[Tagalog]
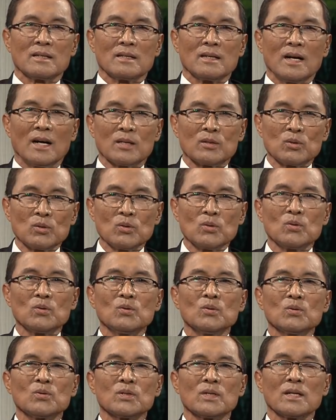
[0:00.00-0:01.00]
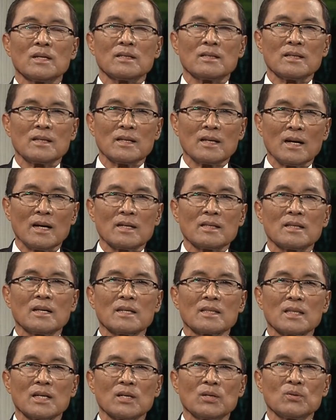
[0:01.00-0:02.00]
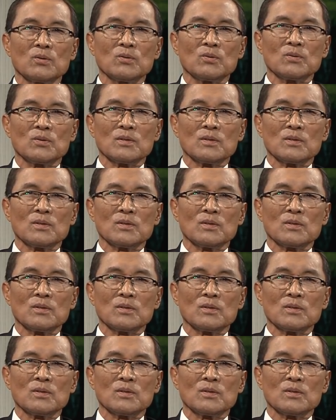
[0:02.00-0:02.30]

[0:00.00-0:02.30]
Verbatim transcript: ado, digiti na adal tayo,